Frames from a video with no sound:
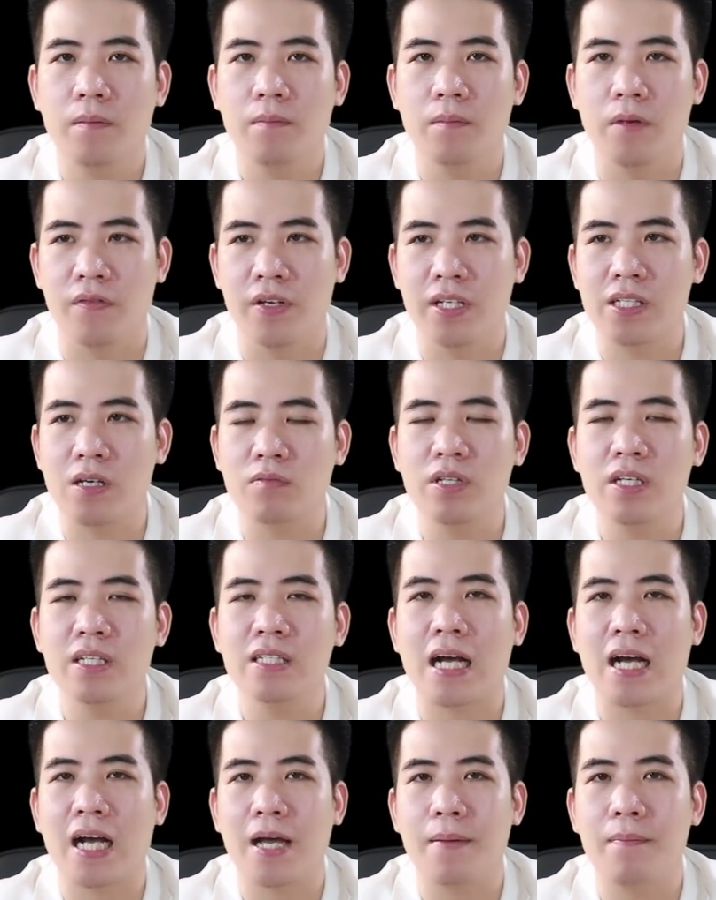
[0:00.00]
bởi vì trong những
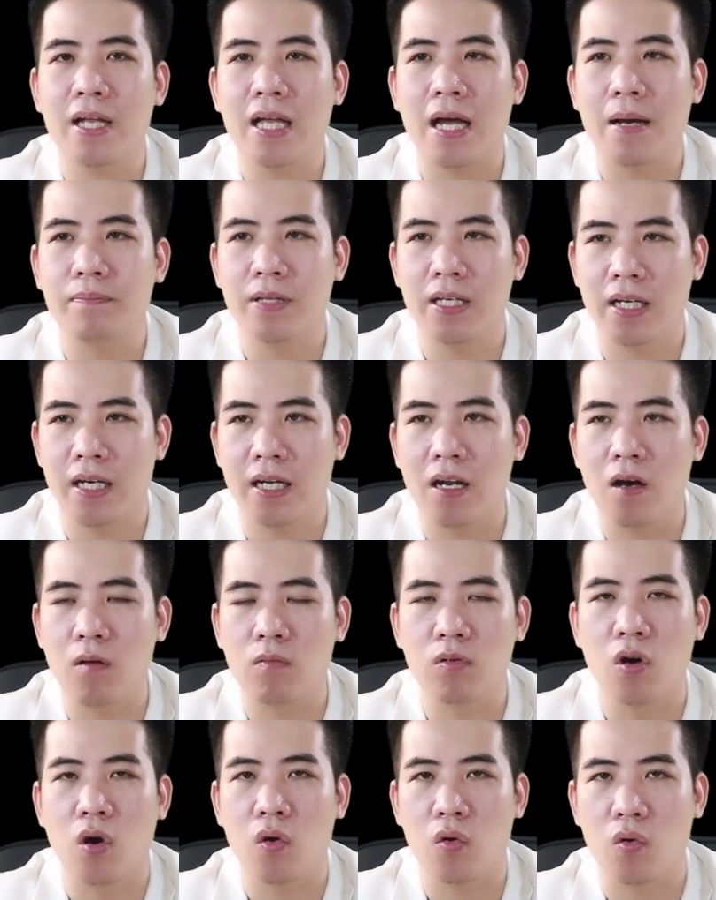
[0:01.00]
dạng kem make up thì cái
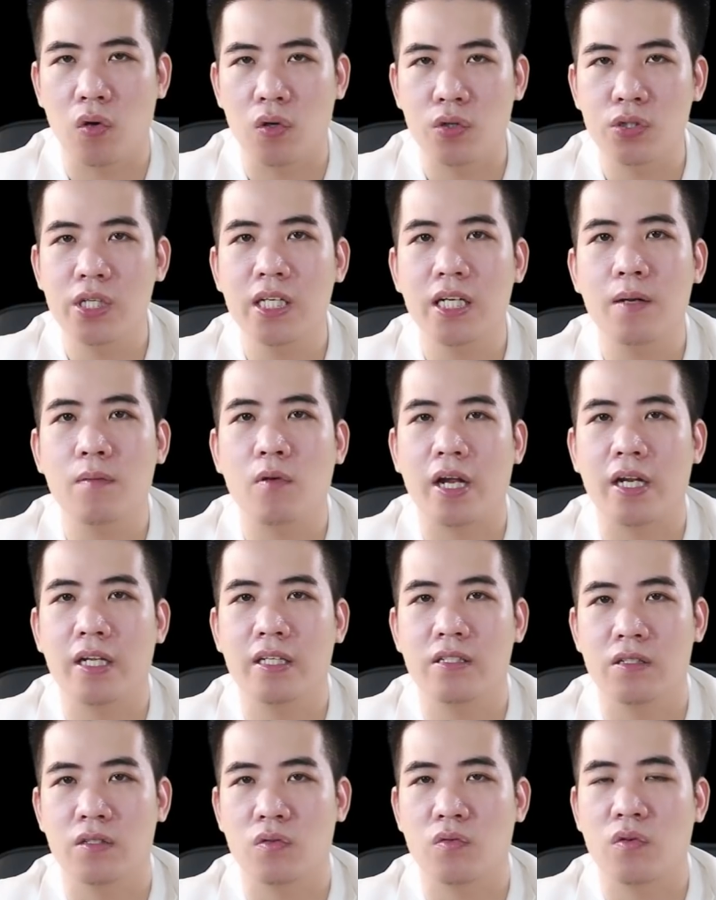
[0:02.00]
nồng độ của oxy kim loại
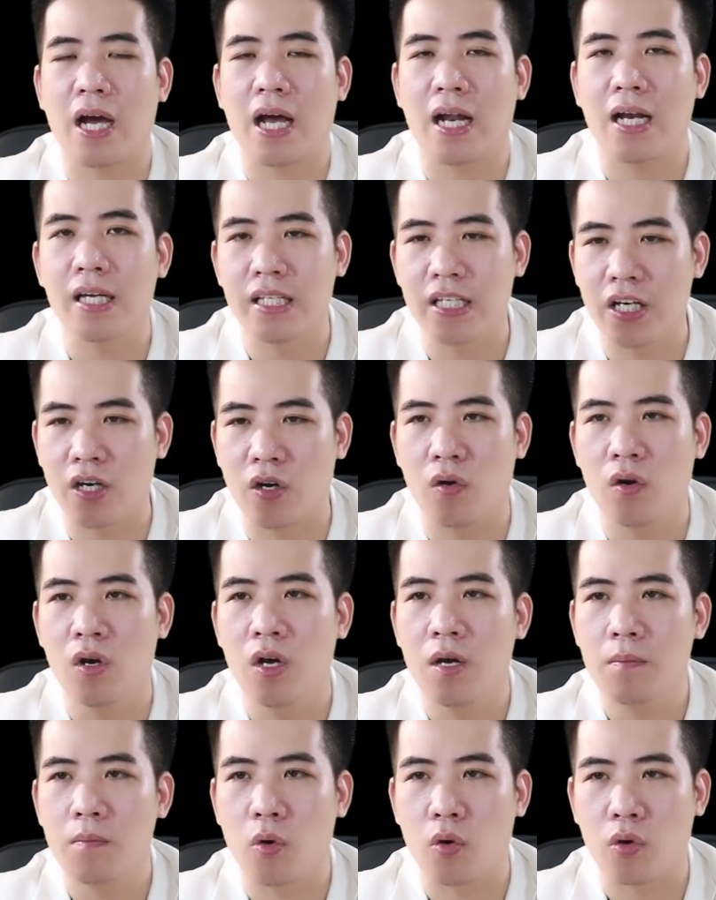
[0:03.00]
này sử dụng khá là nhiều
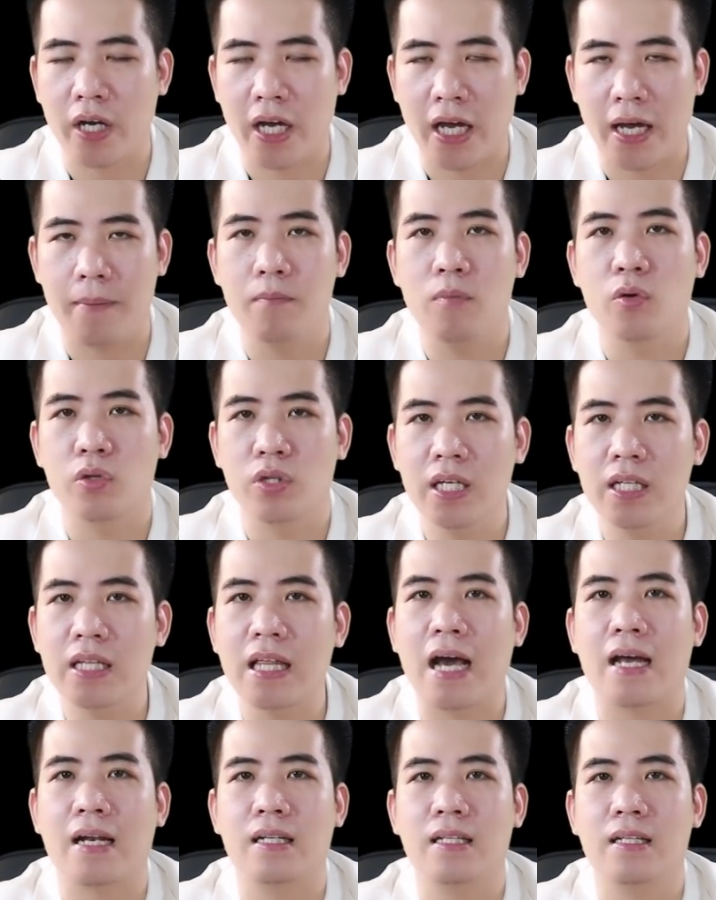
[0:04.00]
bột kẽm bột
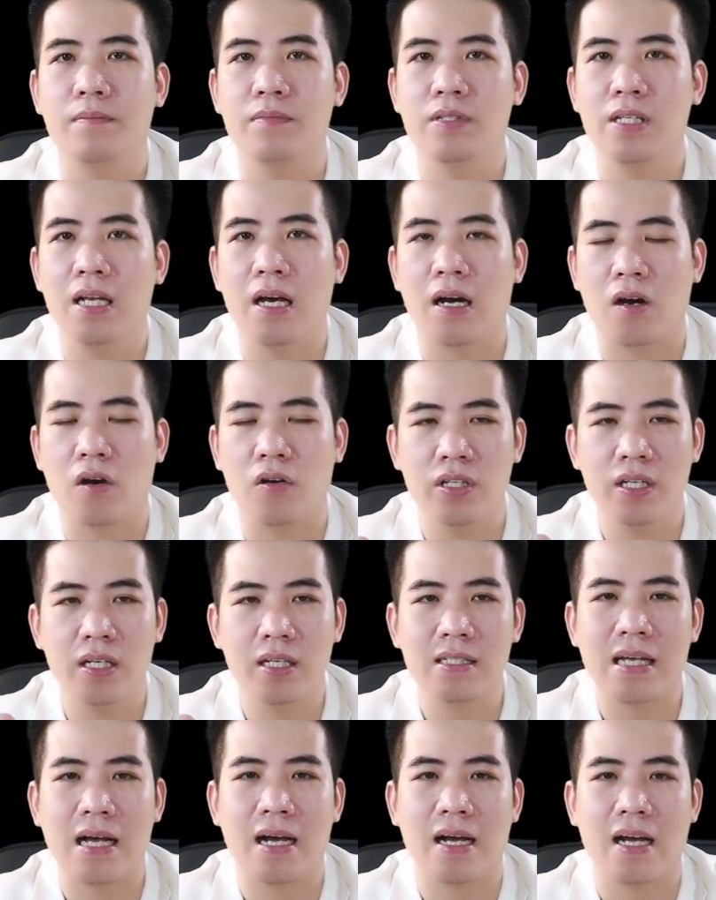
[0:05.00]
titan thậm chí là có những
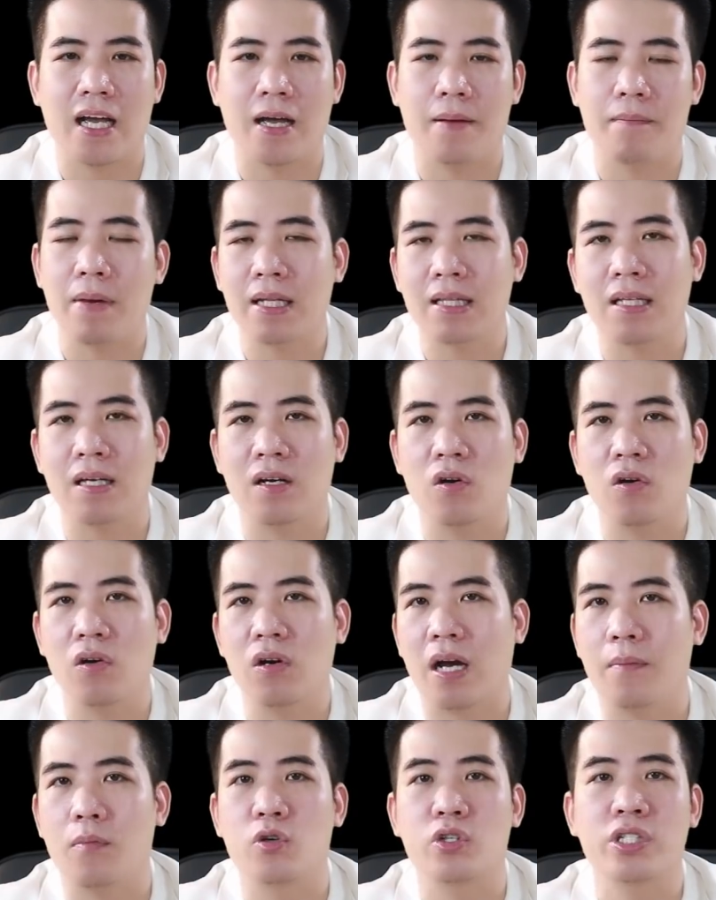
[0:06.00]
cái dạng kẻ mắt thì có
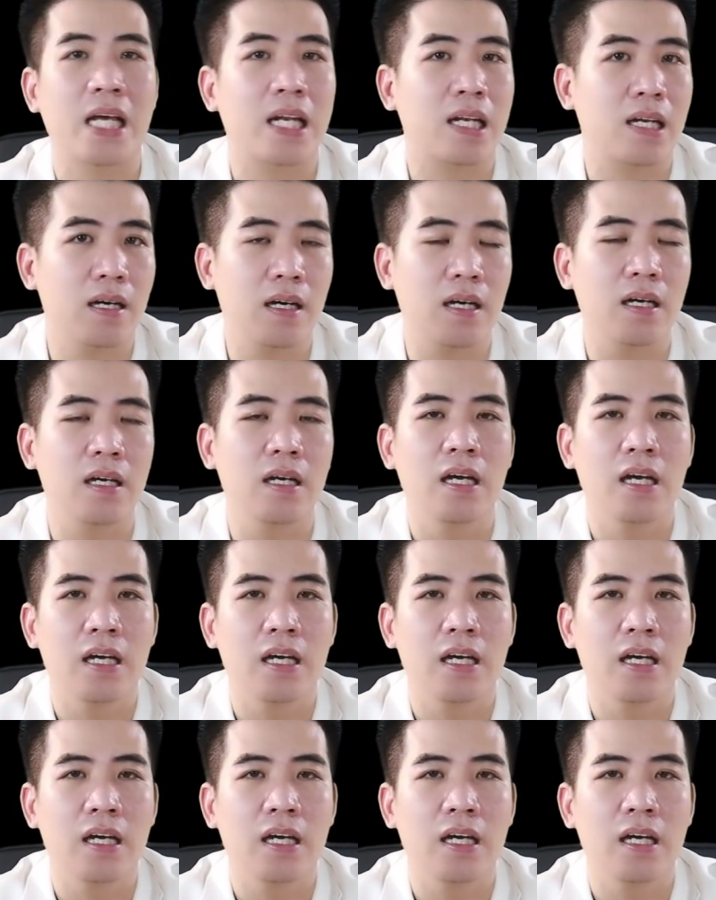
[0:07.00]
cả bột sắt nữa